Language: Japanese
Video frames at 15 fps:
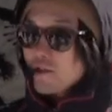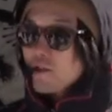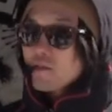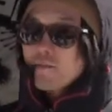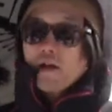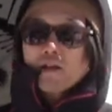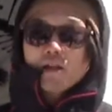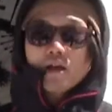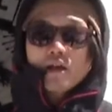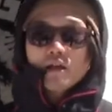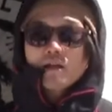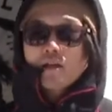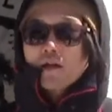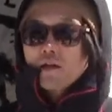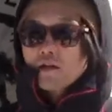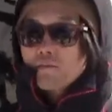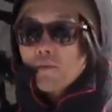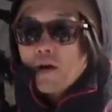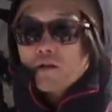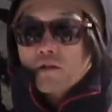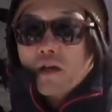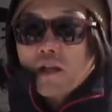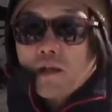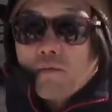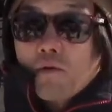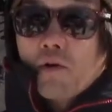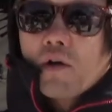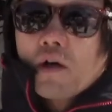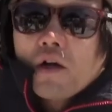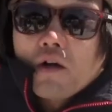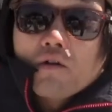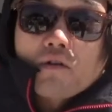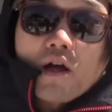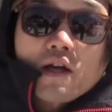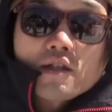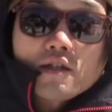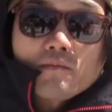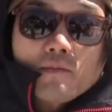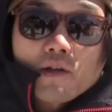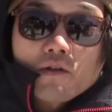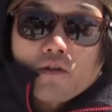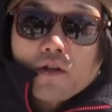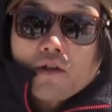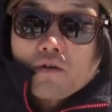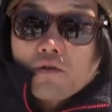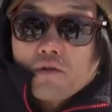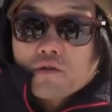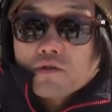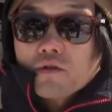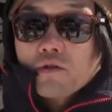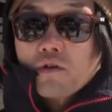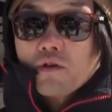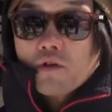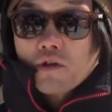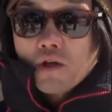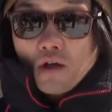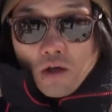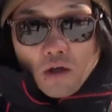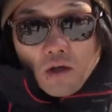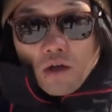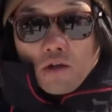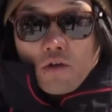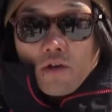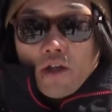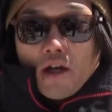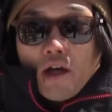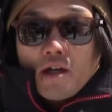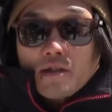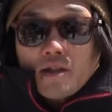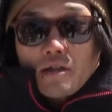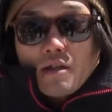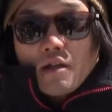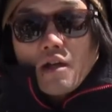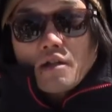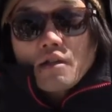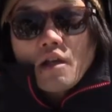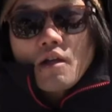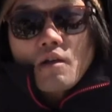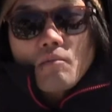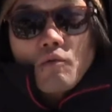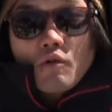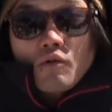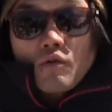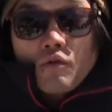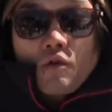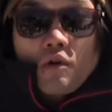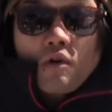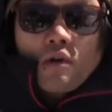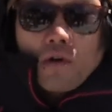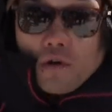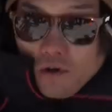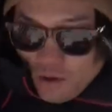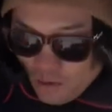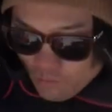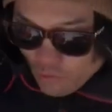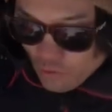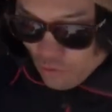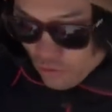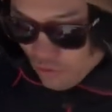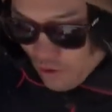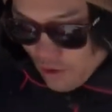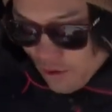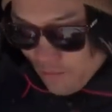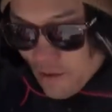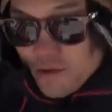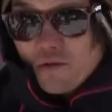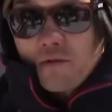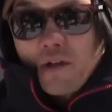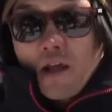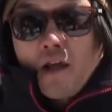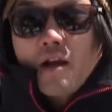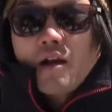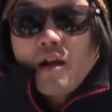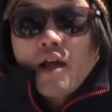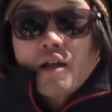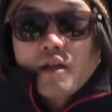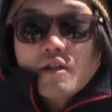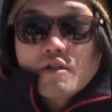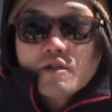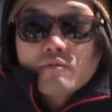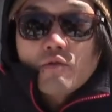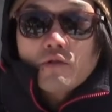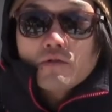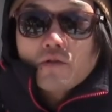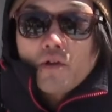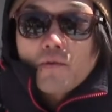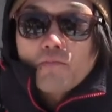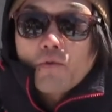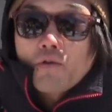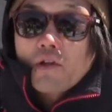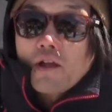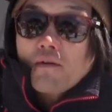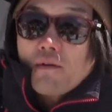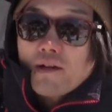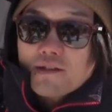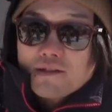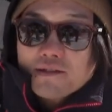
アセツバーンだけでなくパウダーでもこのアシンメトリーの構造をより活か活かせるボードのボードとなってますので来季注目の一本になりま